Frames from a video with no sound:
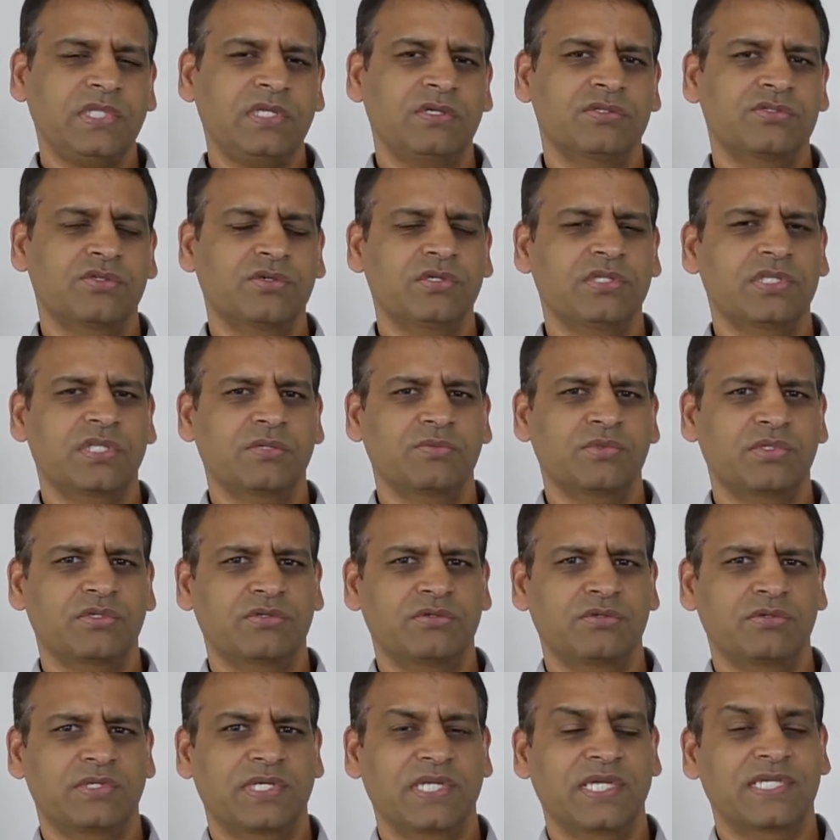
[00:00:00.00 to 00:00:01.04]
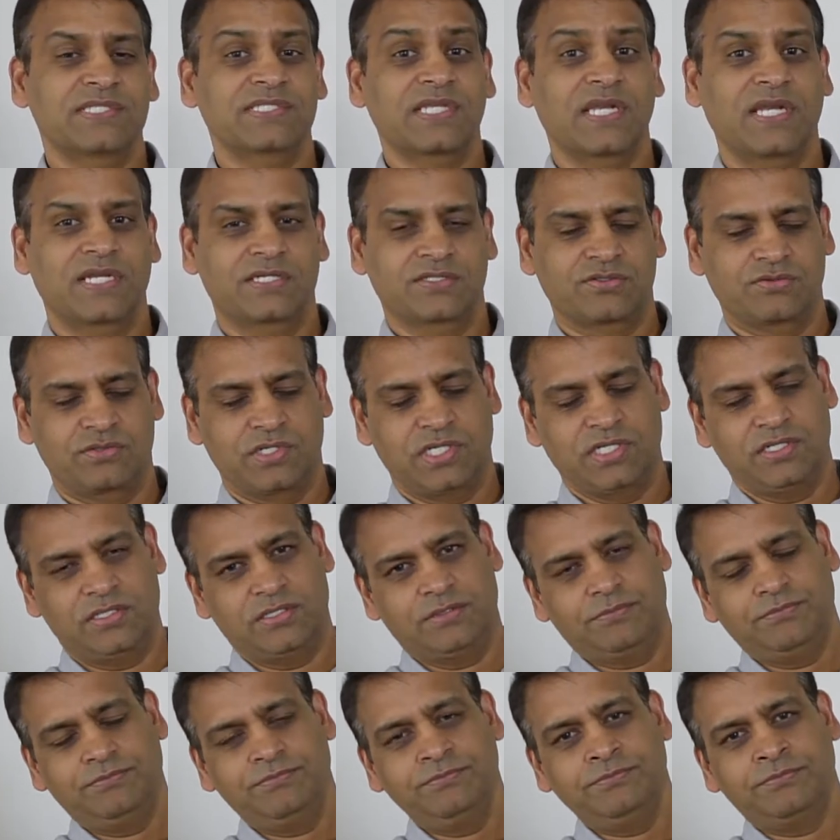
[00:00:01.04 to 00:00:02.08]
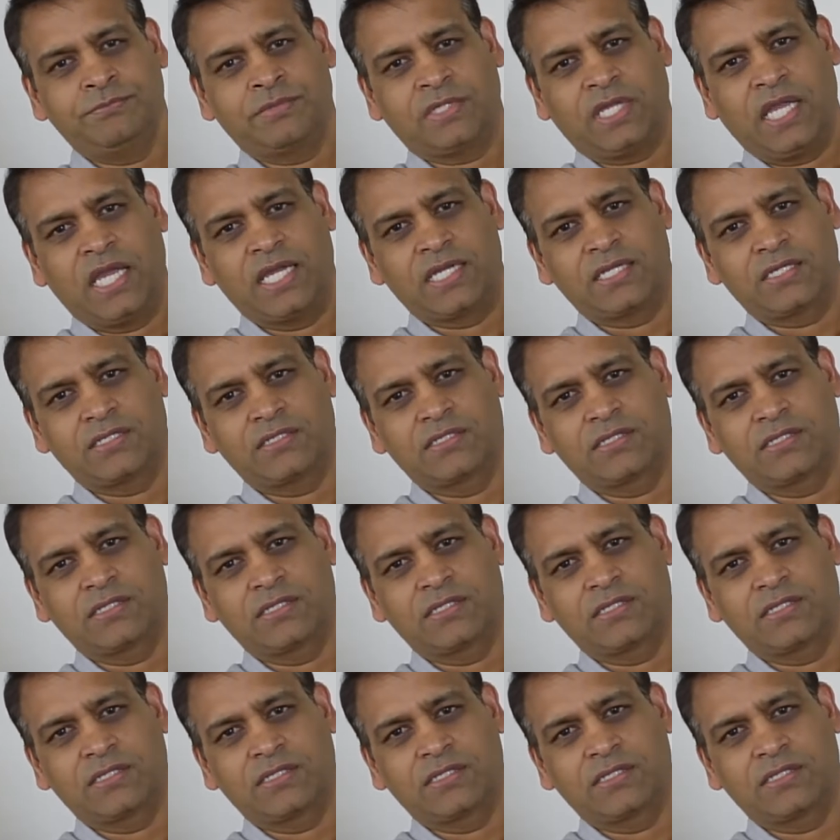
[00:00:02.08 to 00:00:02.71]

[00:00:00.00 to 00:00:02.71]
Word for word: సో ఇంతకుముందుకు డిఎస్ఎల్ఆర్స్ ఉండేది క్యానన్